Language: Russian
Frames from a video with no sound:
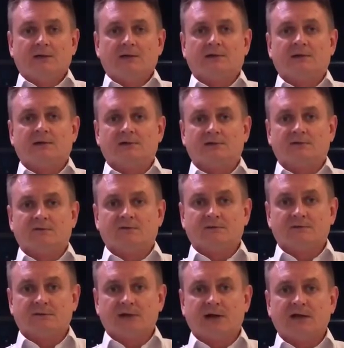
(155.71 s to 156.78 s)

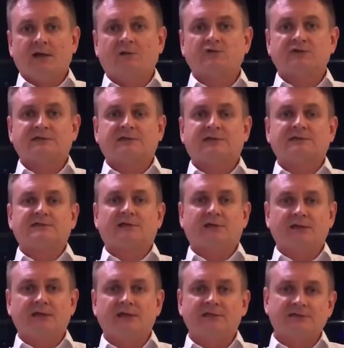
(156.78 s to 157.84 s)
Э, как я уже сказал,
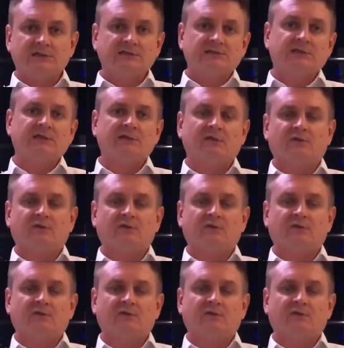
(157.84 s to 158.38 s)
есть и СИН,